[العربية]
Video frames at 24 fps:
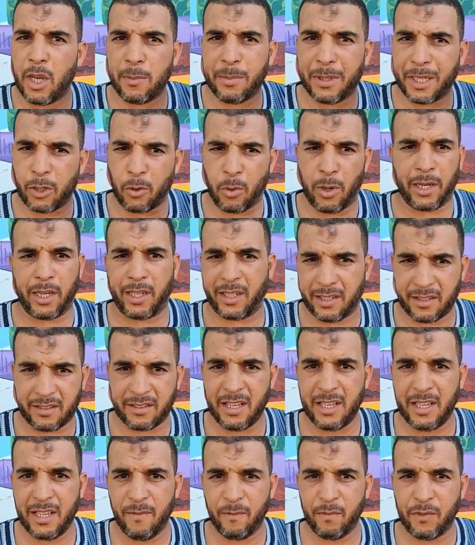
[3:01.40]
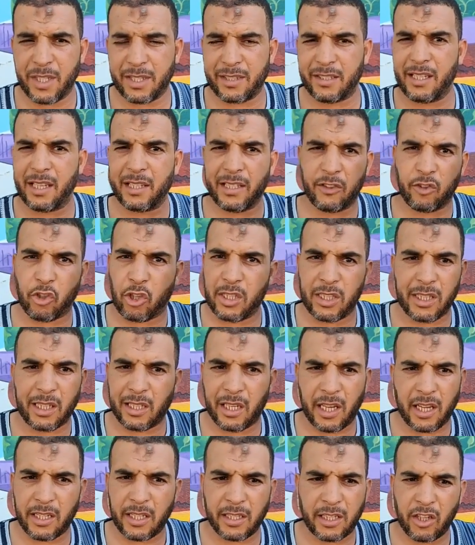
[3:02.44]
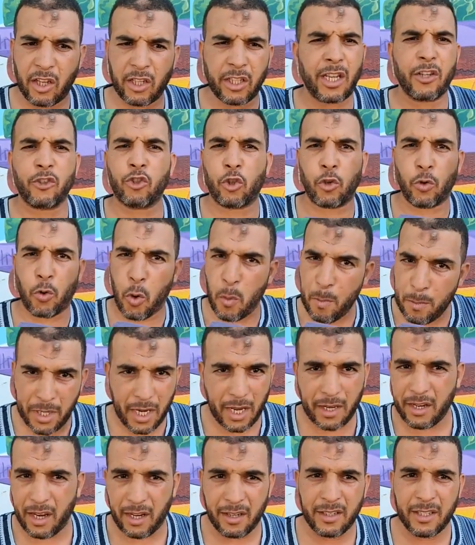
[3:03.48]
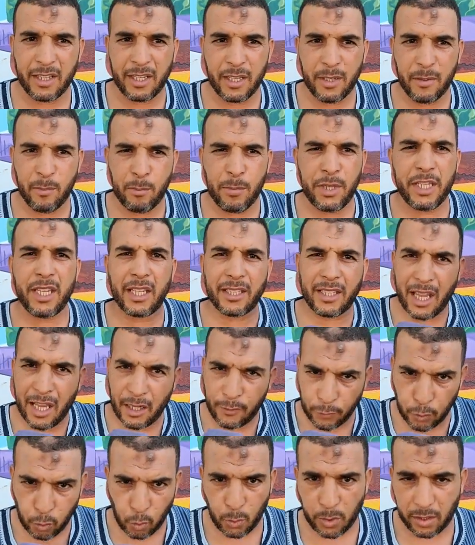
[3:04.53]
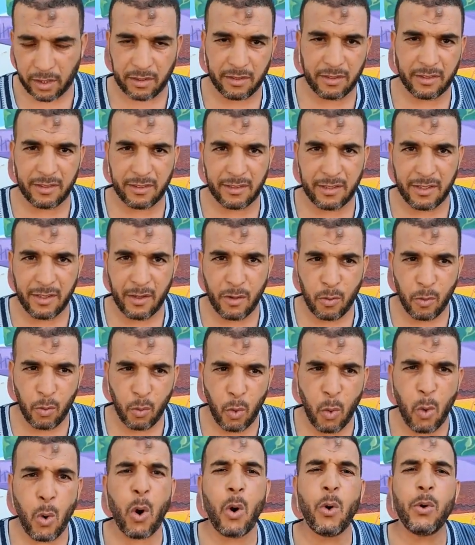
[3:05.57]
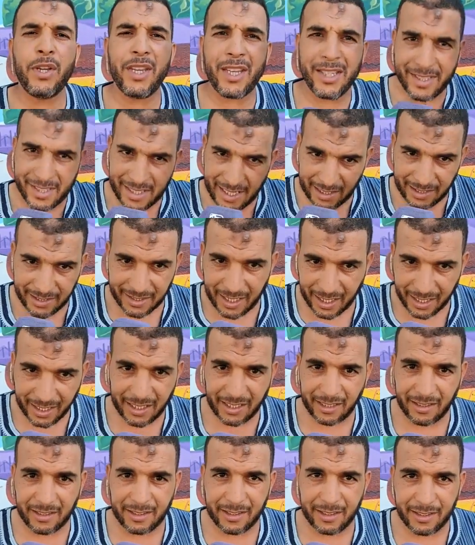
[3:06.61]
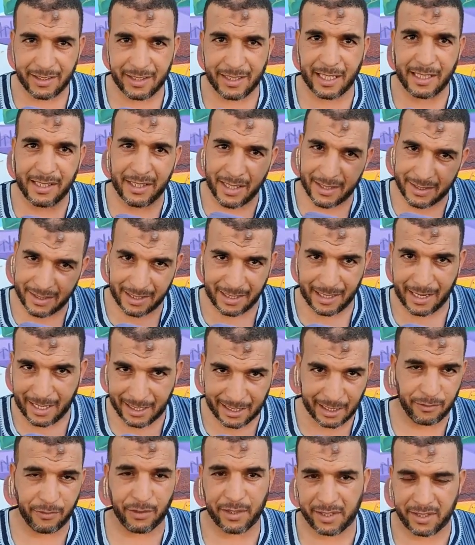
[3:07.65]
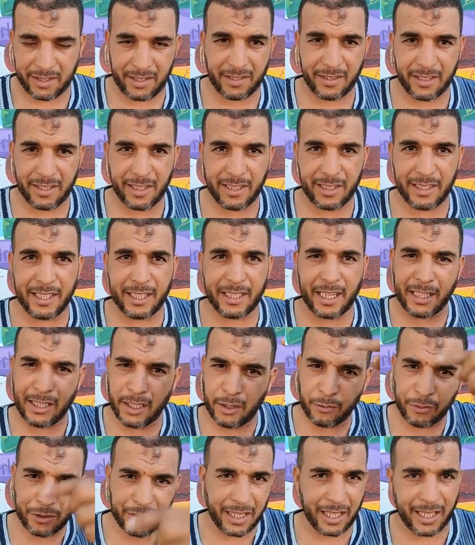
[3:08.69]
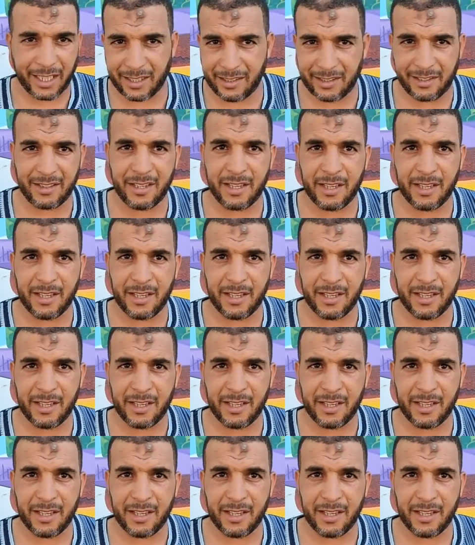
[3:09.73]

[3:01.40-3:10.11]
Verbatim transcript: بخير وعلى خير الناس ديال الجاليه الخارج يعني كنشكرهم من هنا 100000 شكر والناس ديال الداخل ديال الناس ديال ايت الفرسي اللي كاينين في الداخل